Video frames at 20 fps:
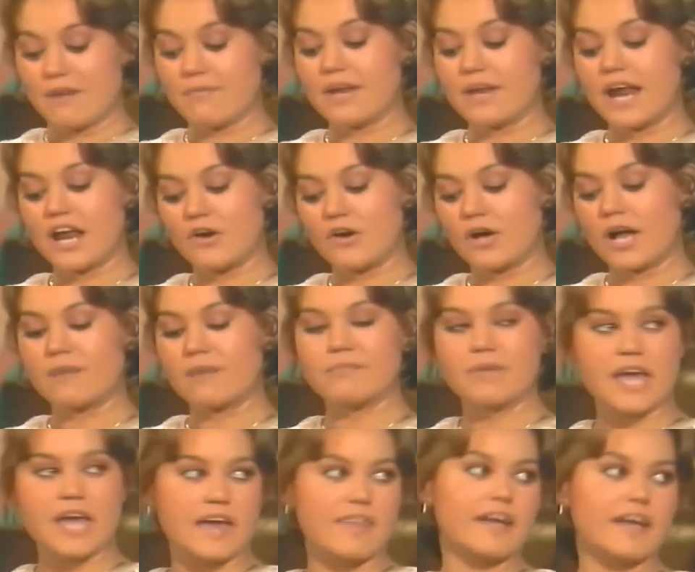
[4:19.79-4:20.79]
Ya verá lo
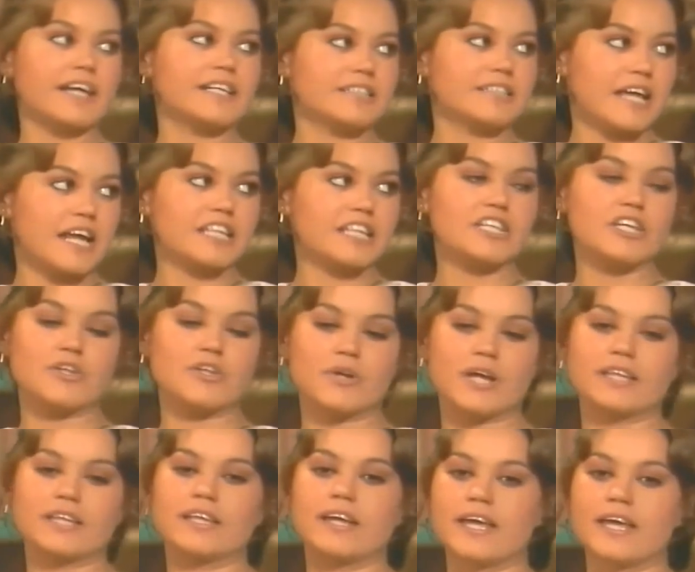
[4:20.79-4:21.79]
cambiada que está la
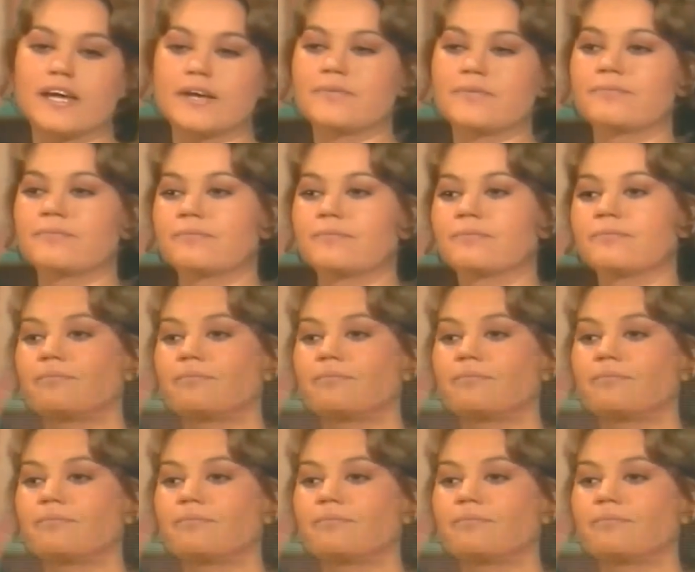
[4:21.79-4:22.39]
señora Andrea.